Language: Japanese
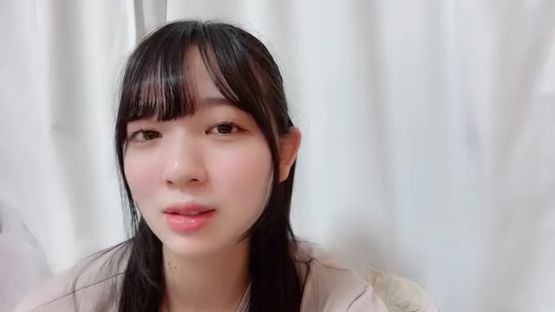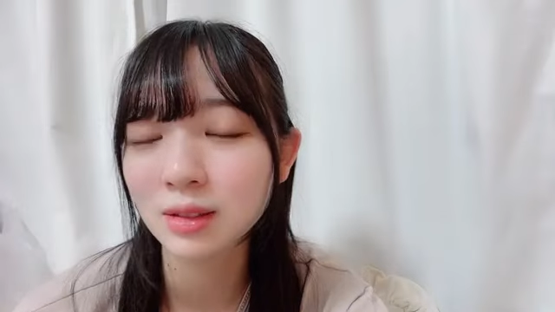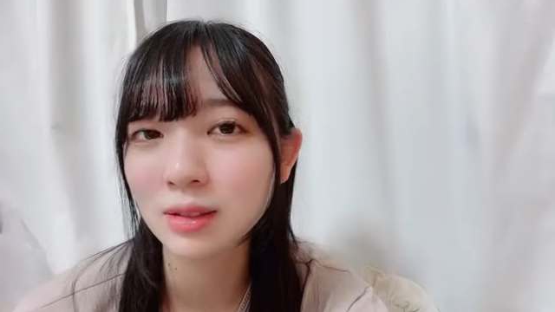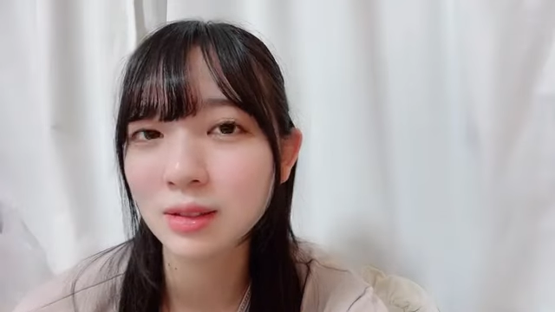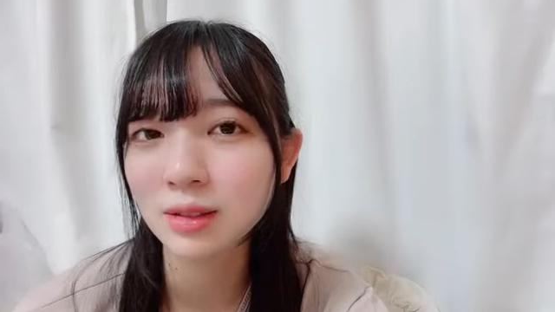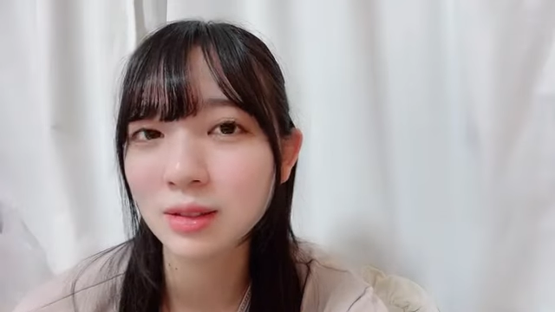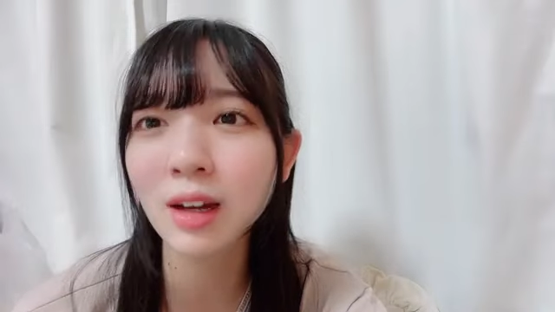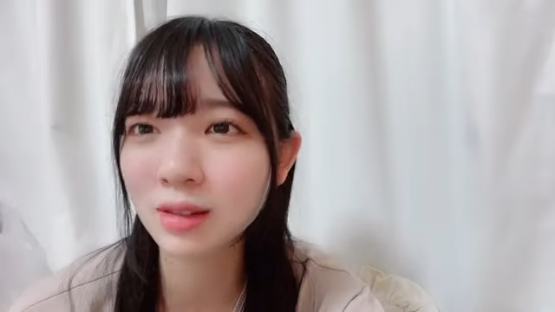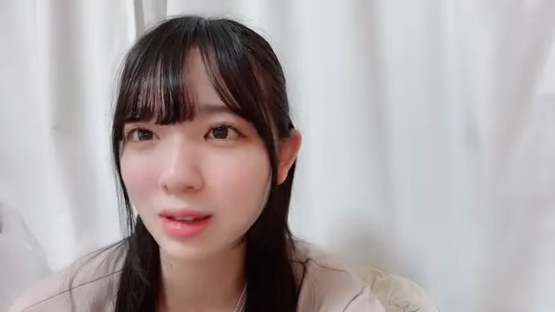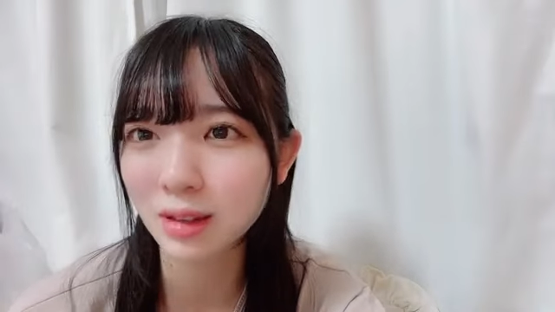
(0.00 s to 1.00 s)
見たこと見た
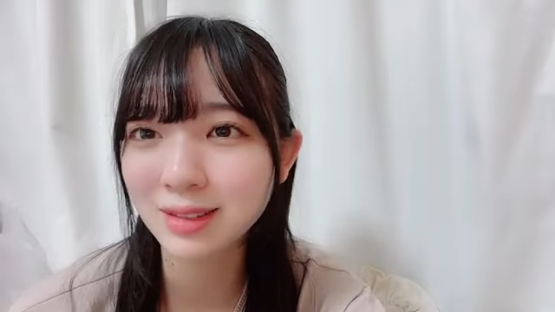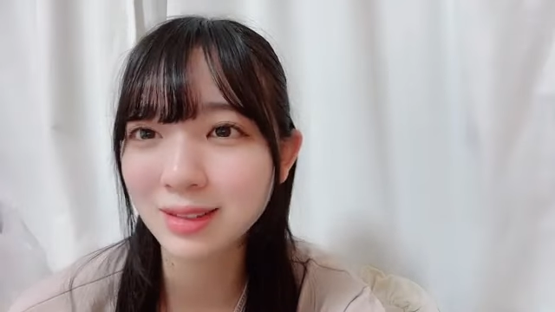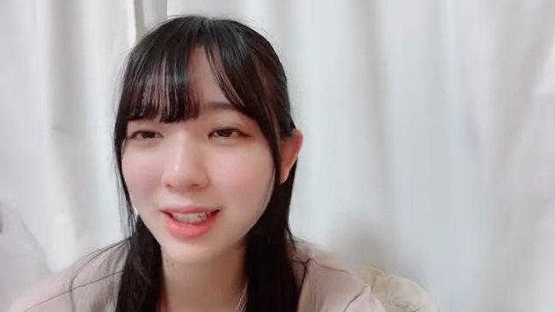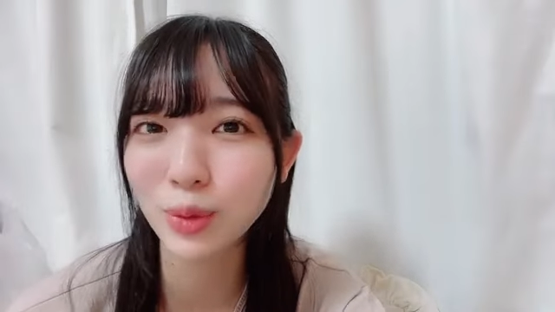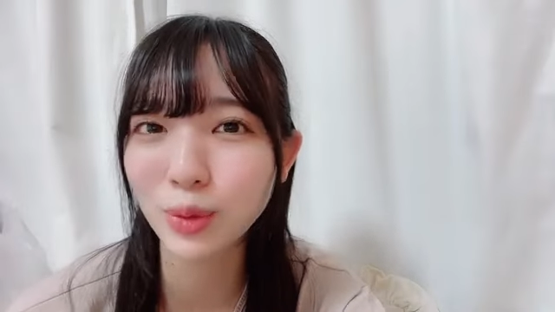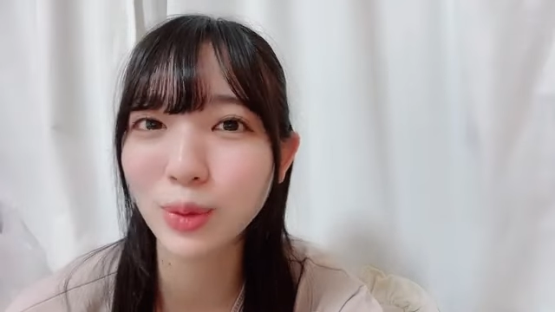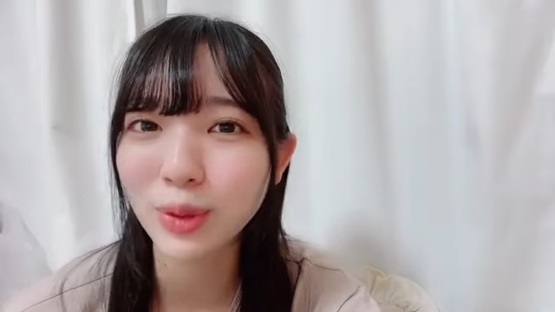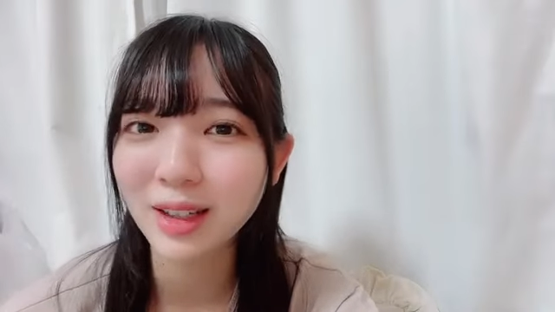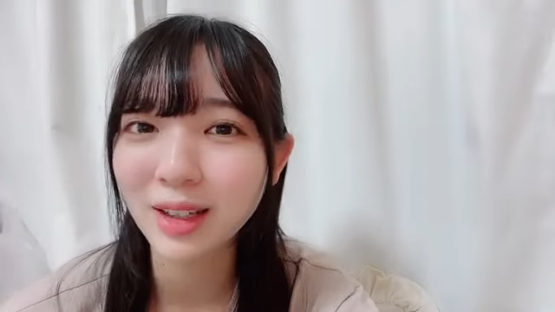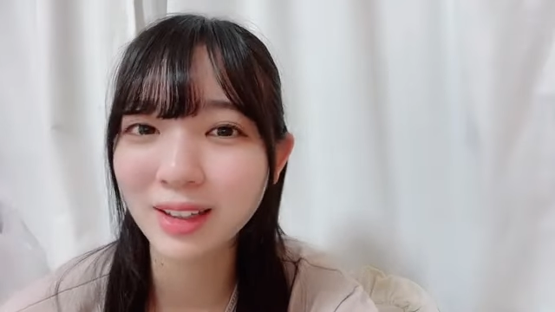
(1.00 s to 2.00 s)
ことあるってえ実
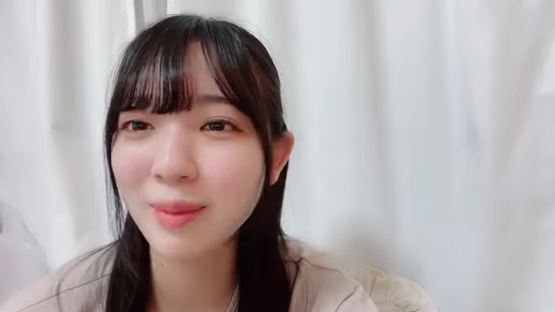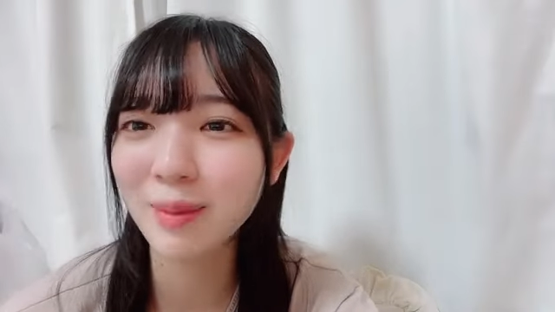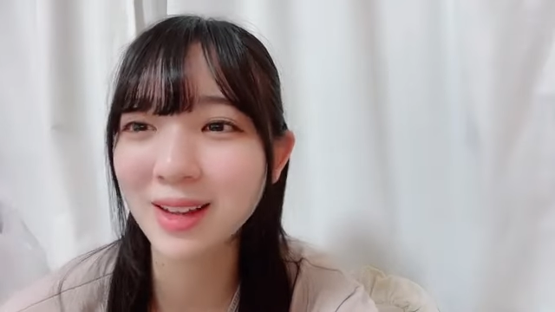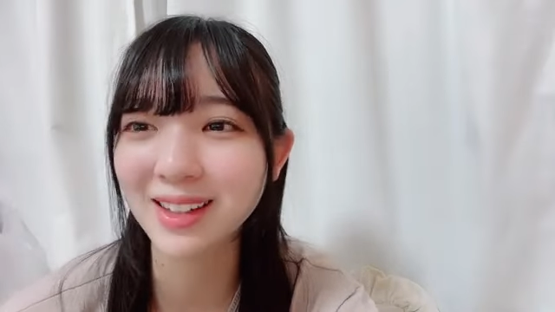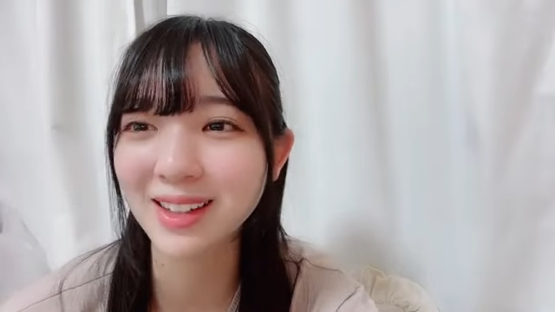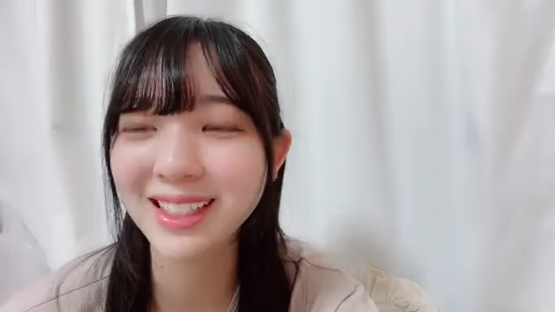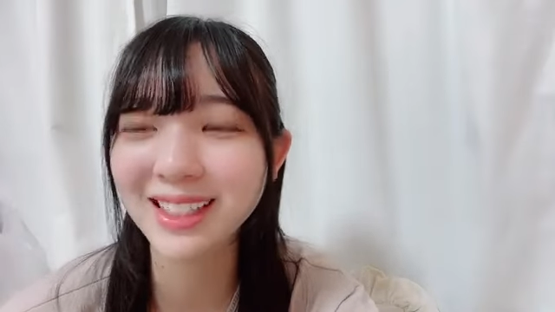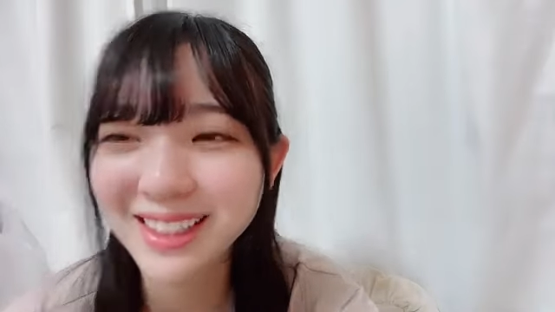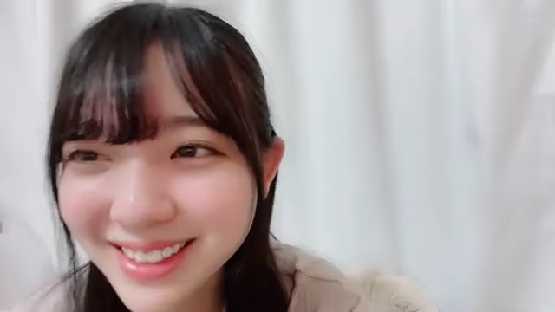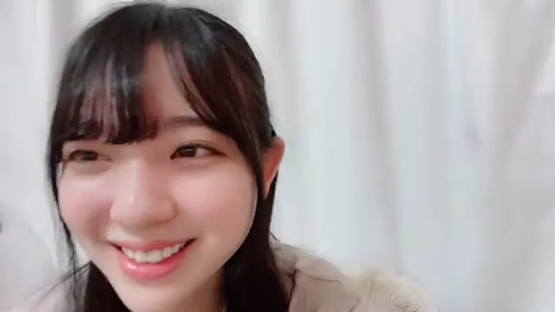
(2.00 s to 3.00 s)
際私はそれ
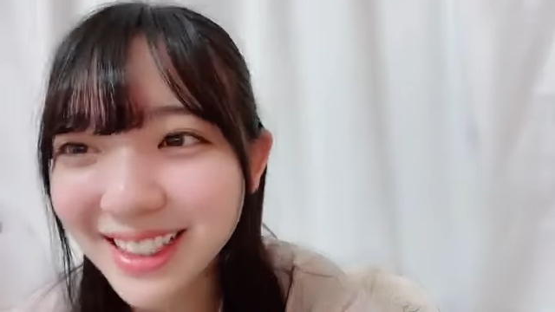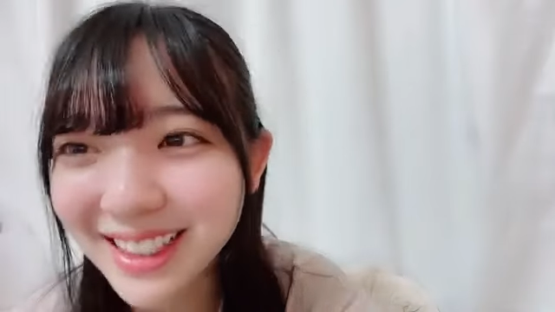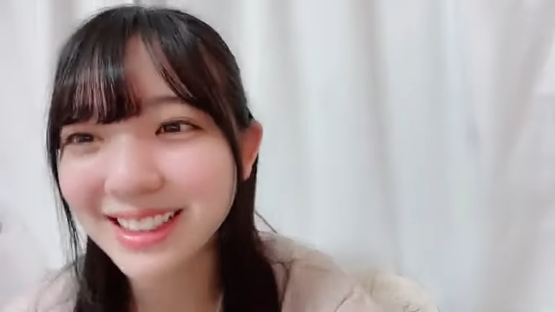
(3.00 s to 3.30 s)
で